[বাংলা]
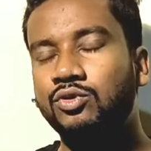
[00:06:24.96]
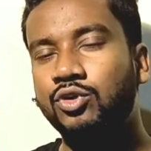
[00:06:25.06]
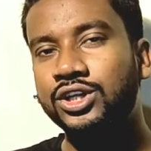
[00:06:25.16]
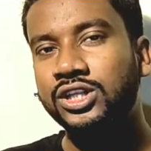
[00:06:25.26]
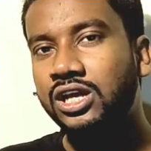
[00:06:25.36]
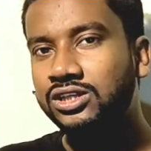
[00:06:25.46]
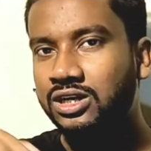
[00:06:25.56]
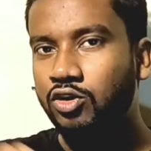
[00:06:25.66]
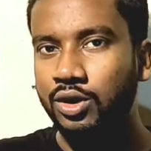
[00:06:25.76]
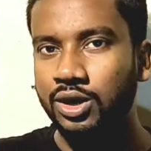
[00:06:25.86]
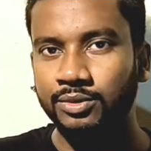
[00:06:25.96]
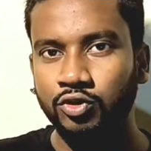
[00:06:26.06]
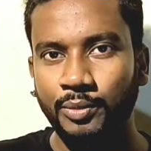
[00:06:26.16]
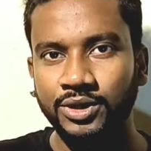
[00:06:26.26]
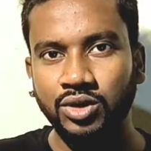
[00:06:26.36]
ওখান থেকে যে
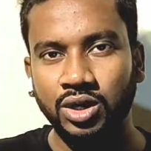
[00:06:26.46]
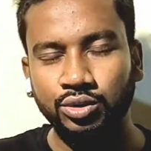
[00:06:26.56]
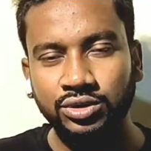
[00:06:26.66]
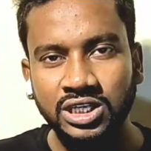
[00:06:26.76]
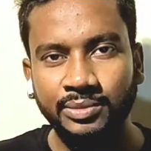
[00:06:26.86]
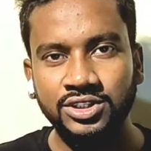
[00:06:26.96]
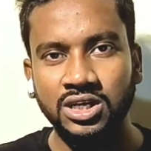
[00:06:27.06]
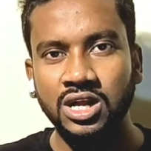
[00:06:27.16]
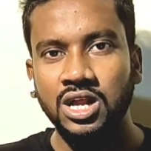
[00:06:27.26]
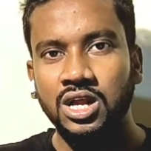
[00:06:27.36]
কমেন্ট করা করতে যাবে যে